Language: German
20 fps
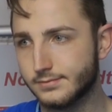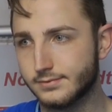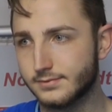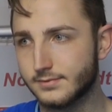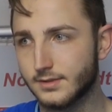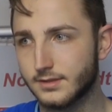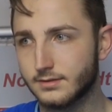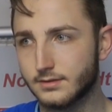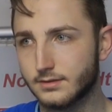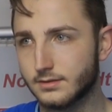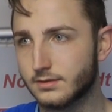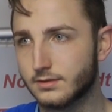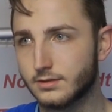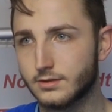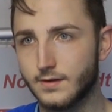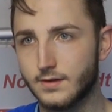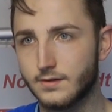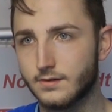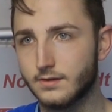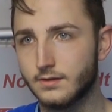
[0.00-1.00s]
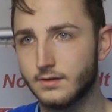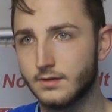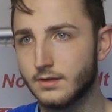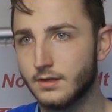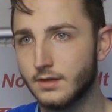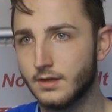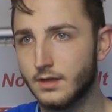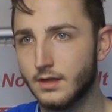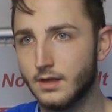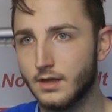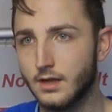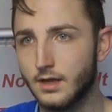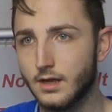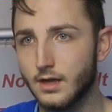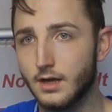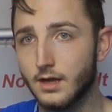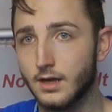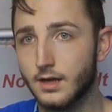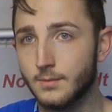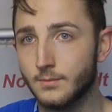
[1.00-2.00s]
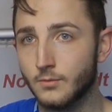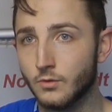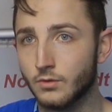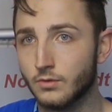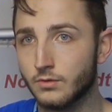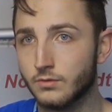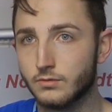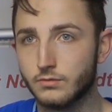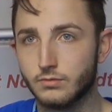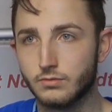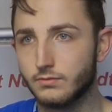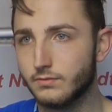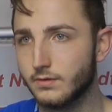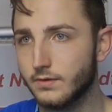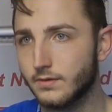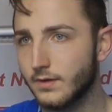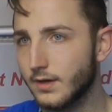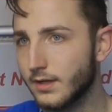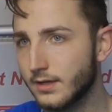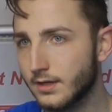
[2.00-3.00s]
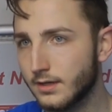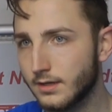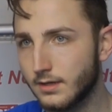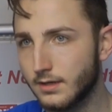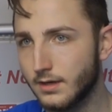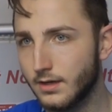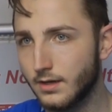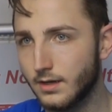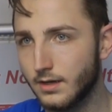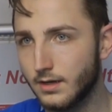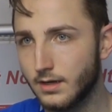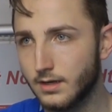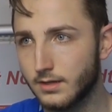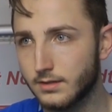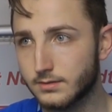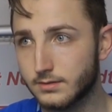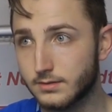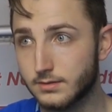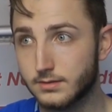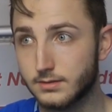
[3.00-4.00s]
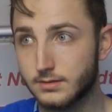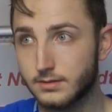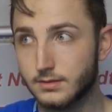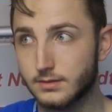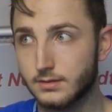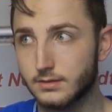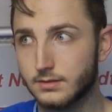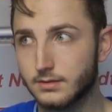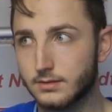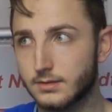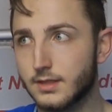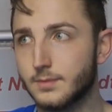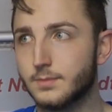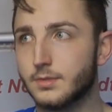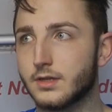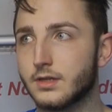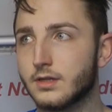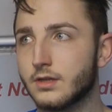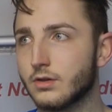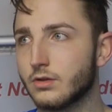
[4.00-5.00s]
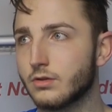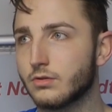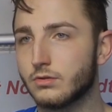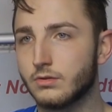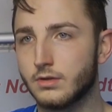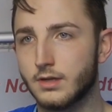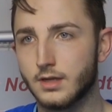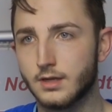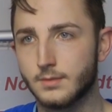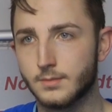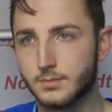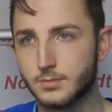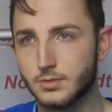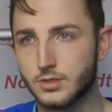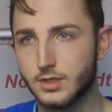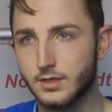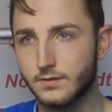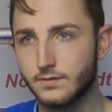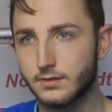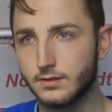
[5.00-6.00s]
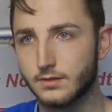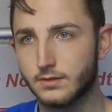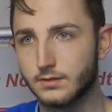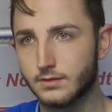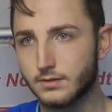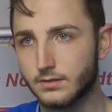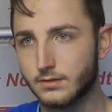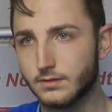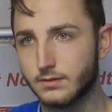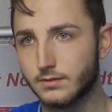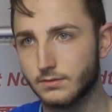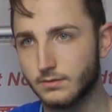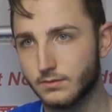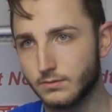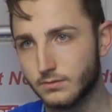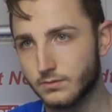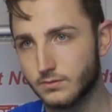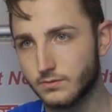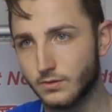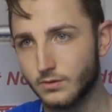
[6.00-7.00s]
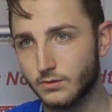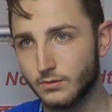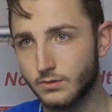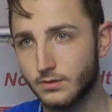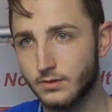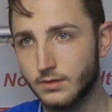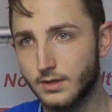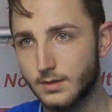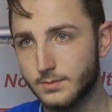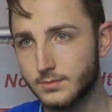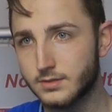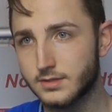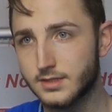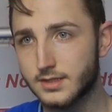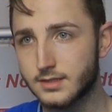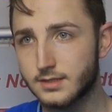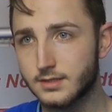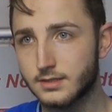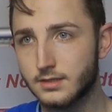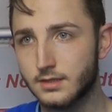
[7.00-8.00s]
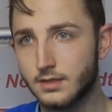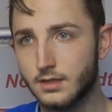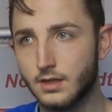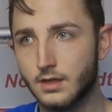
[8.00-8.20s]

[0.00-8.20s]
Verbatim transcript: das ist Schwachsinn. Ähm, und wir waren ja äh, seit Beginn der Rückrunde eher damit beschäftigt, äh, uns von unten abzusetzen.